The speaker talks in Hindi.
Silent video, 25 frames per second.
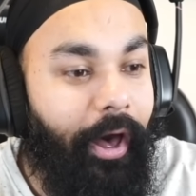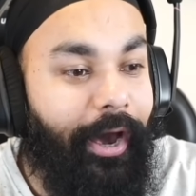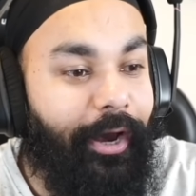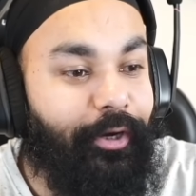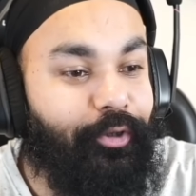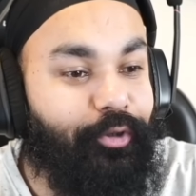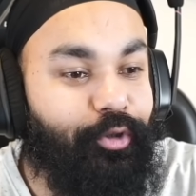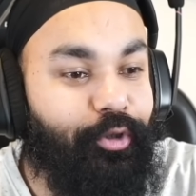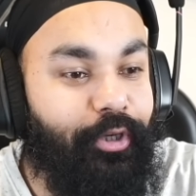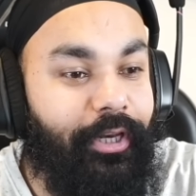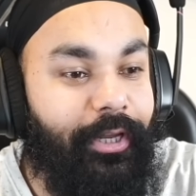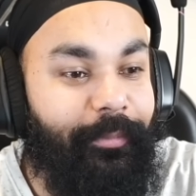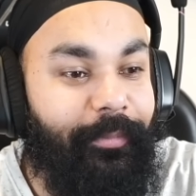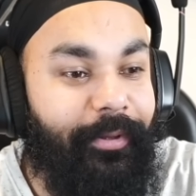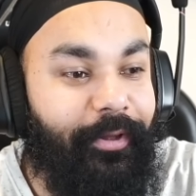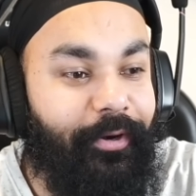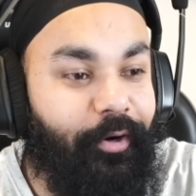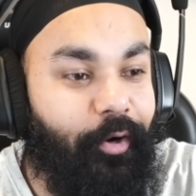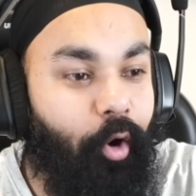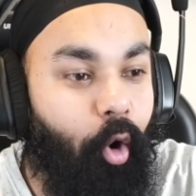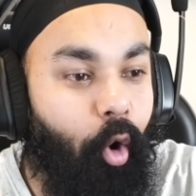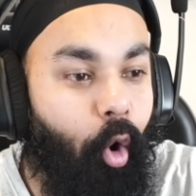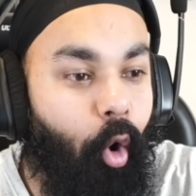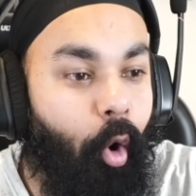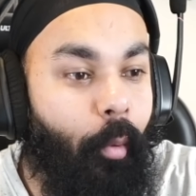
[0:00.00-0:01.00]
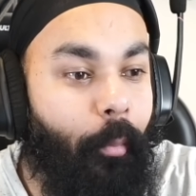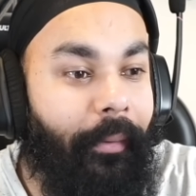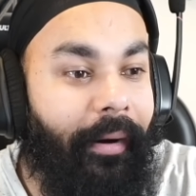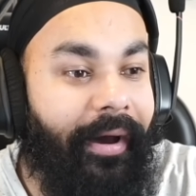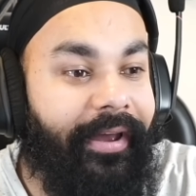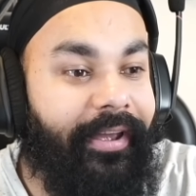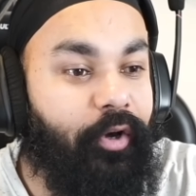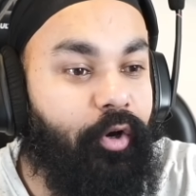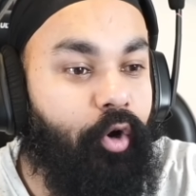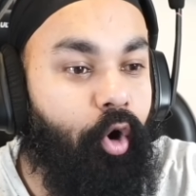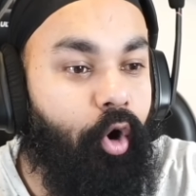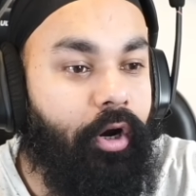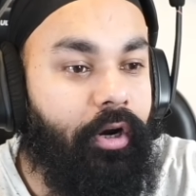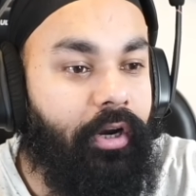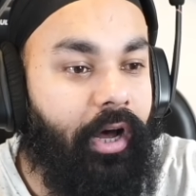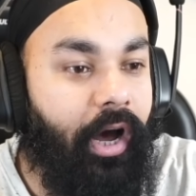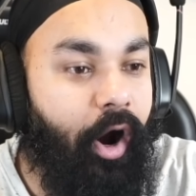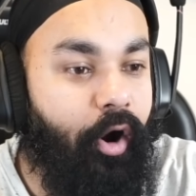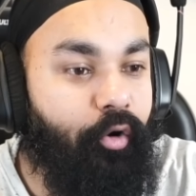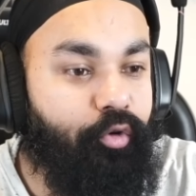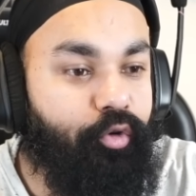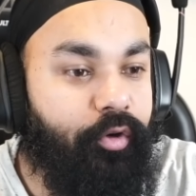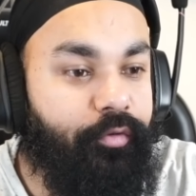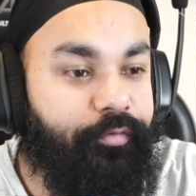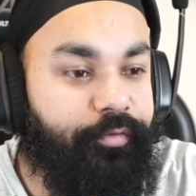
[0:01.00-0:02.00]
एक्चुअली में ओ माय गॉड
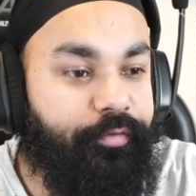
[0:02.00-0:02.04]
आउट ऑफ